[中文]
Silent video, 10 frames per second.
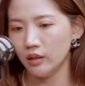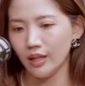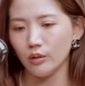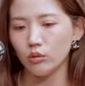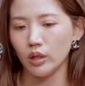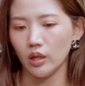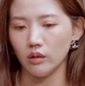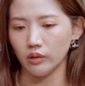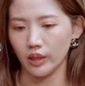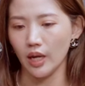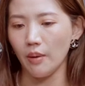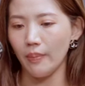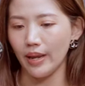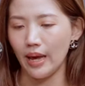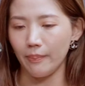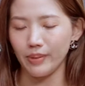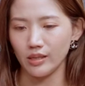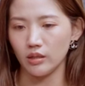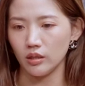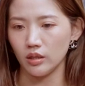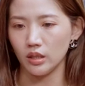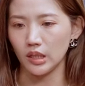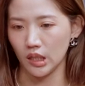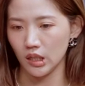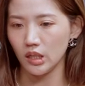到最后你要把它变成是你